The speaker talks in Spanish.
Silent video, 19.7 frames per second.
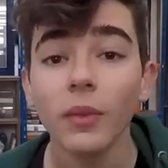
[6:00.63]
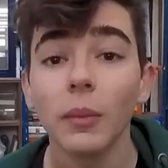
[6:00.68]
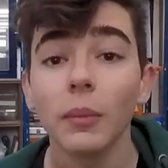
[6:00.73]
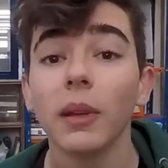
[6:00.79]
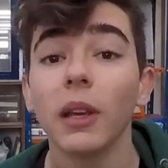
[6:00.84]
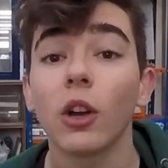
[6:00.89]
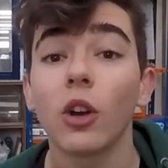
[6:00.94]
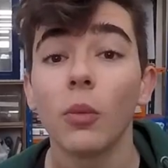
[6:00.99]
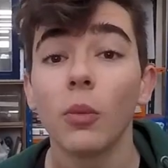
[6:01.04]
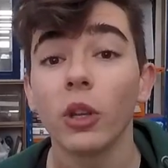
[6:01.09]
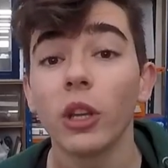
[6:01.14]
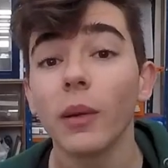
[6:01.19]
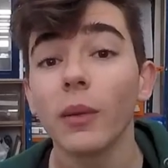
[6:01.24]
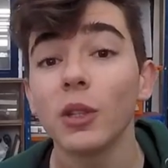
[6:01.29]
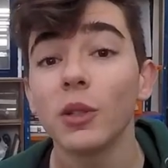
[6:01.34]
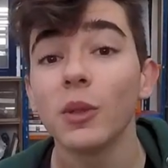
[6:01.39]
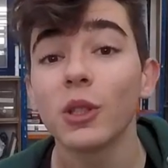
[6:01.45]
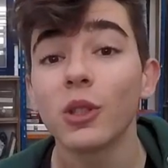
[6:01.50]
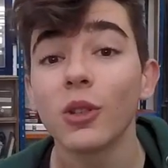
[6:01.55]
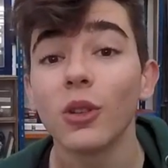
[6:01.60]
Bien, como ya habéis
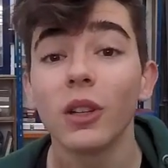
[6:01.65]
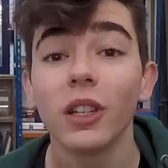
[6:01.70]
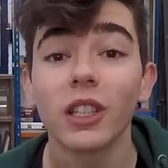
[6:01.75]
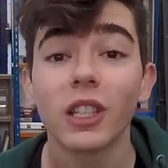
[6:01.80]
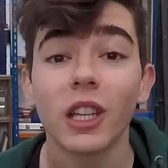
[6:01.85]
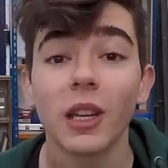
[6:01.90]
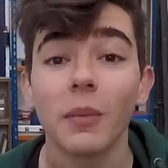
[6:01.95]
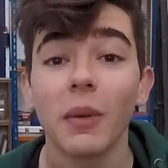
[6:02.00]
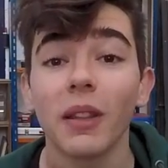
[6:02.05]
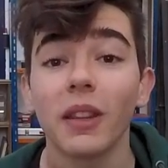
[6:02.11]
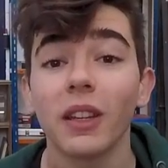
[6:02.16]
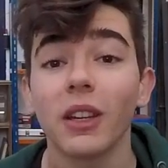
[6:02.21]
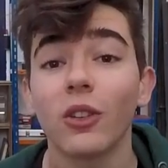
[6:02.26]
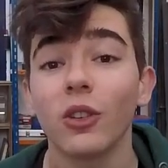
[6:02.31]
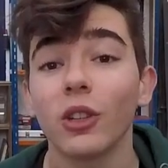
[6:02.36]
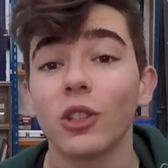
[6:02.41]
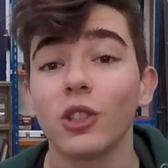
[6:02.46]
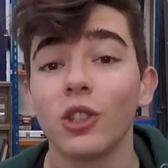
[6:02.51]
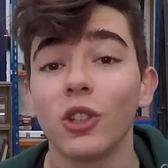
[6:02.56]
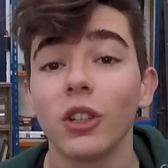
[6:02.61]
visto, el esquema de
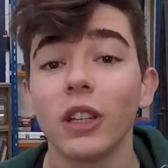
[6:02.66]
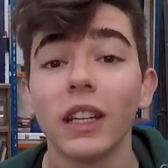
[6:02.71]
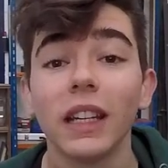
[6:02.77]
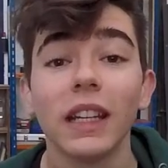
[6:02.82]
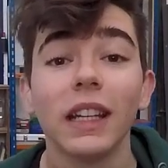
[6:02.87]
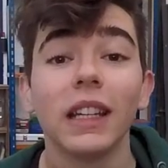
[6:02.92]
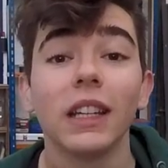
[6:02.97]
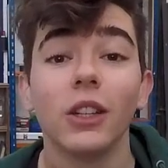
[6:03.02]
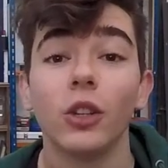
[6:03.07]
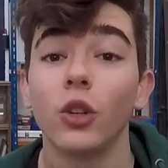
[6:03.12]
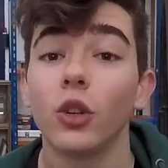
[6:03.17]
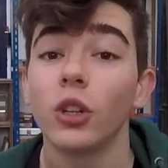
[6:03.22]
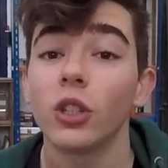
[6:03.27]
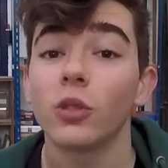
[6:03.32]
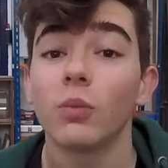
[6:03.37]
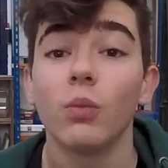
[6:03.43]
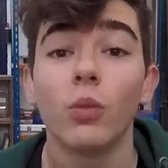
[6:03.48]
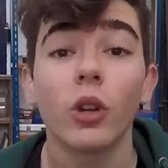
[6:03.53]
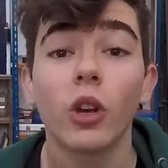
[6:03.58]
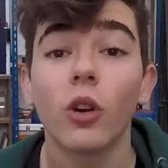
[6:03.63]
conexión no es
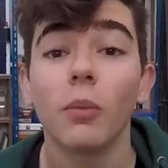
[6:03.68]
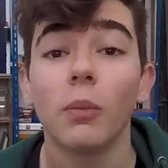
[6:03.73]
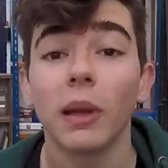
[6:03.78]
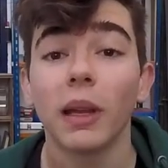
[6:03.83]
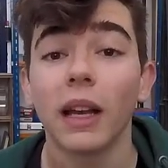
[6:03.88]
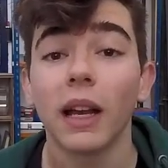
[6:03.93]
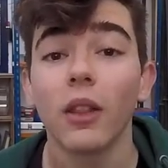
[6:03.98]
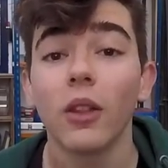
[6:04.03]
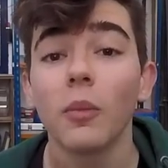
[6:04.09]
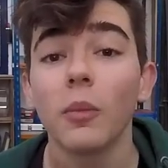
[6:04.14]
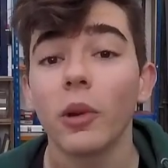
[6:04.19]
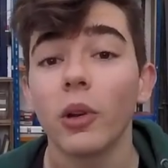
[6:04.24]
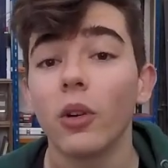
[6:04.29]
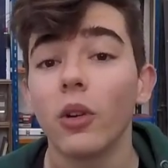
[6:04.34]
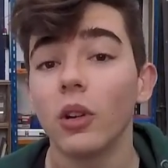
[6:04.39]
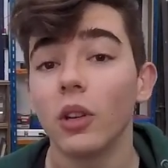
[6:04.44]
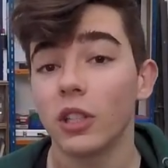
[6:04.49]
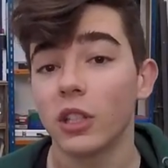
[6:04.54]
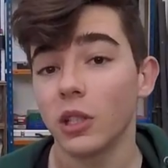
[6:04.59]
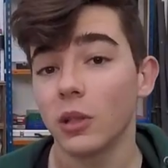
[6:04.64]
muy complicado,
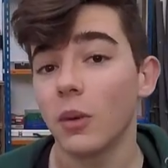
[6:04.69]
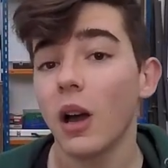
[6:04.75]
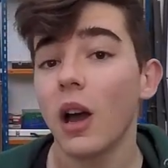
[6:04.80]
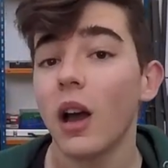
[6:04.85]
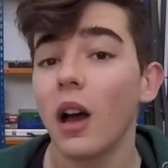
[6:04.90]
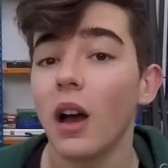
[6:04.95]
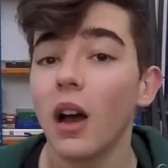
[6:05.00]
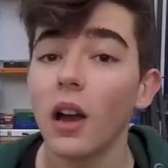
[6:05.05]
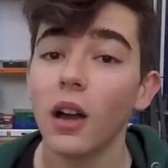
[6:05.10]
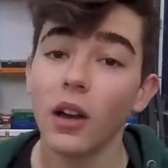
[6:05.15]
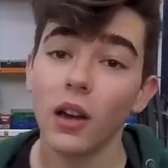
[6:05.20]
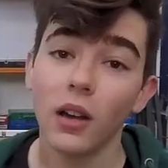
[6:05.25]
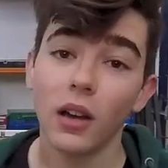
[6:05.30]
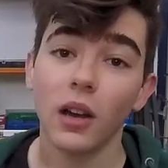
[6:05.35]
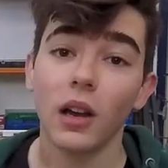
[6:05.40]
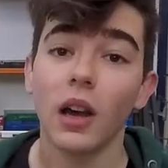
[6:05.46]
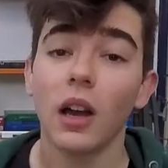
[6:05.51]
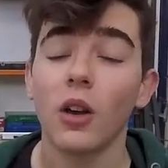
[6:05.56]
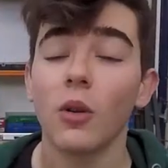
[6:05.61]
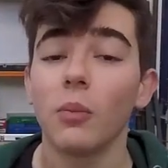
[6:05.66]
pero se va
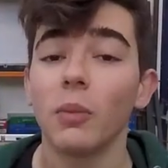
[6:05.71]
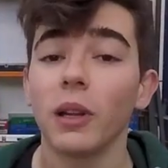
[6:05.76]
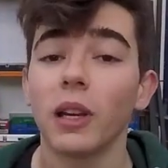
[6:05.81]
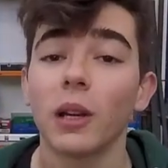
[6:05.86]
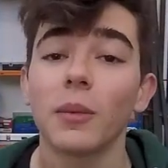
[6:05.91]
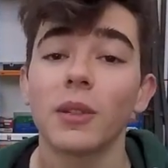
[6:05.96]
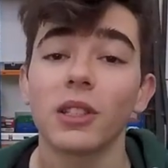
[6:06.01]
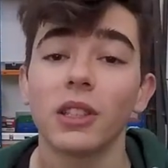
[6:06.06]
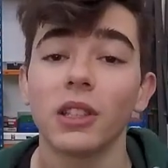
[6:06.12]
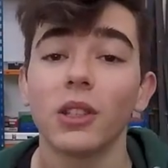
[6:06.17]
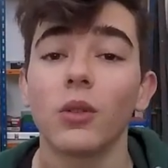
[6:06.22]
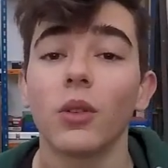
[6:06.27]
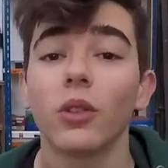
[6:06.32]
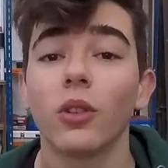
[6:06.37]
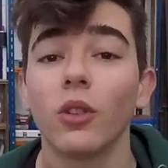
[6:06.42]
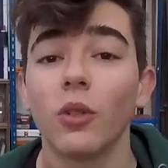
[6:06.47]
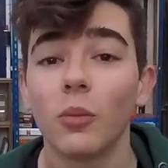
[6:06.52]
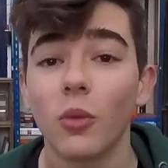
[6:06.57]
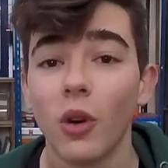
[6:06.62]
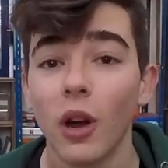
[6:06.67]
a, complicar bastante cuando
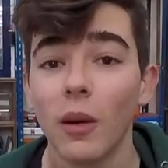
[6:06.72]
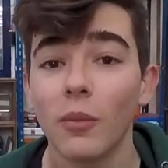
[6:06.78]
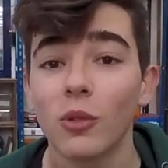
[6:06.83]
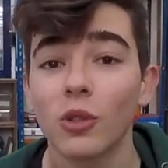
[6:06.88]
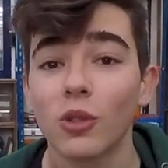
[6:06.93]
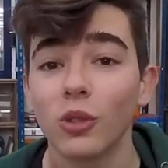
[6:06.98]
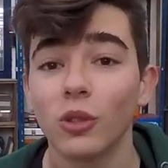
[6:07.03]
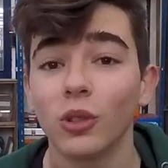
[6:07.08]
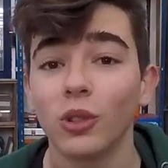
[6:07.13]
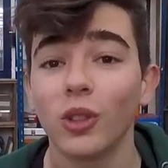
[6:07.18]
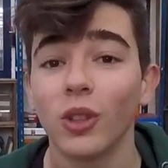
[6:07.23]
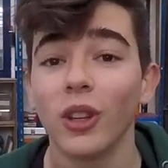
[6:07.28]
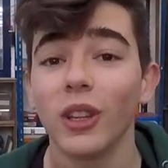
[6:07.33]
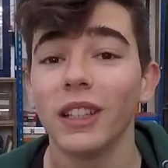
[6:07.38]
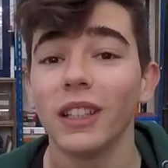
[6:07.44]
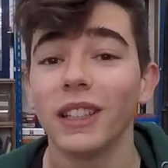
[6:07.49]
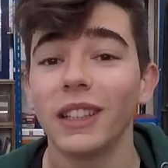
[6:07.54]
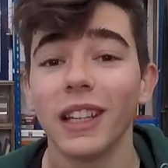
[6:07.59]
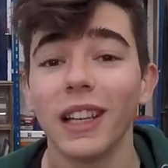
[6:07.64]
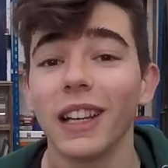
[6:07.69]
lo pongamos con toda
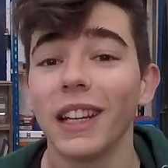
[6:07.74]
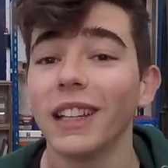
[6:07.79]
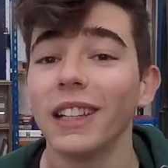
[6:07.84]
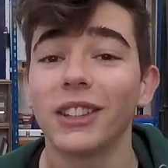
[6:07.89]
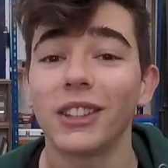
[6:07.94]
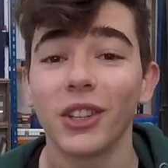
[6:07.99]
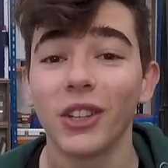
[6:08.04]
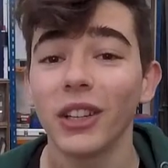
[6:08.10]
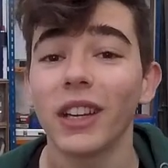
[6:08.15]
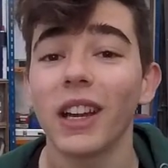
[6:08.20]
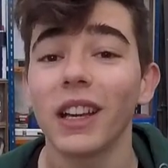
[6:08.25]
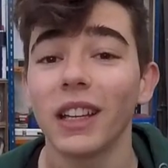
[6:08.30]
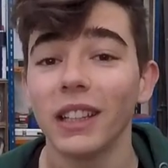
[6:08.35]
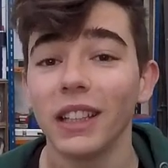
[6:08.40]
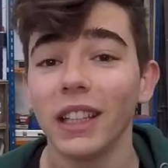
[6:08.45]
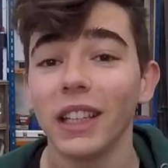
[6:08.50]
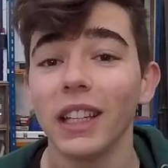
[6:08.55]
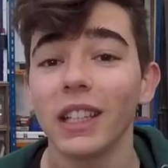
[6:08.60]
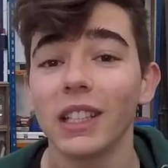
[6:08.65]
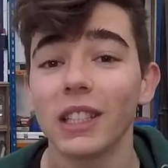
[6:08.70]
la electrónica que
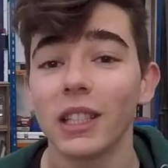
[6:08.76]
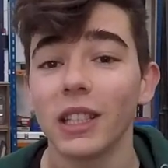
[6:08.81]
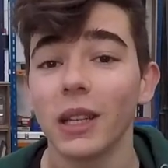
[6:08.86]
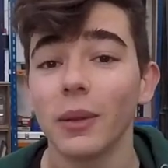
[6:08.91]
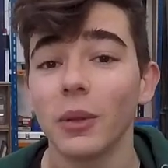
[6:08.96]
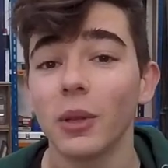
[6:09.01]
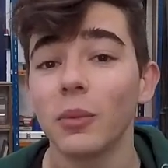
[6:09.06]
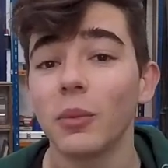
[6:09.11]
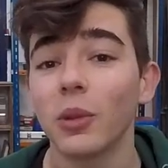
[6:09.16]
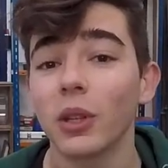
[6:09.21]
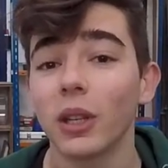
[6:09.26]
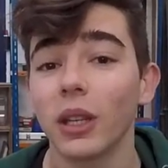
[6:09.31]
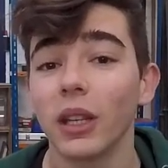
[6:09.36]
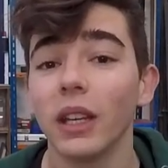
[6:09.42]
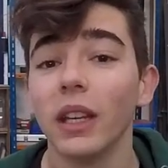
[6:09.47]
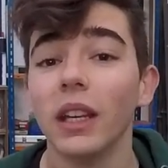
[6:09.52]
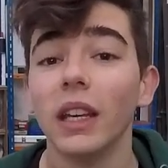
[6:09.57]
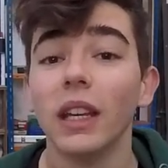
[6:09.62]
tiene este avión, porque